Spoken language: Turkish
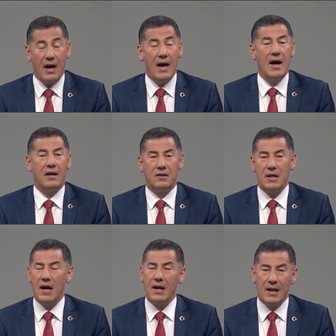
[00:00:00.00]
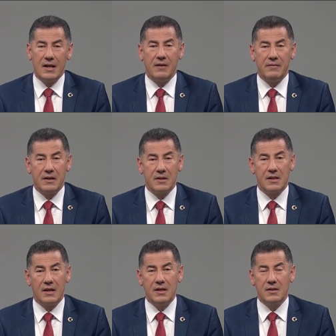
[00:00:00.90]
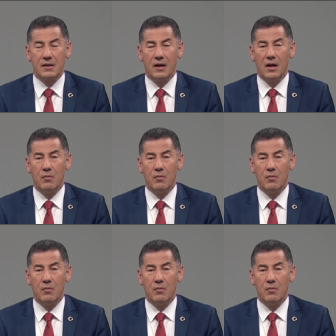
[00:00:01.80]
Eğer diğerlerine verirseniz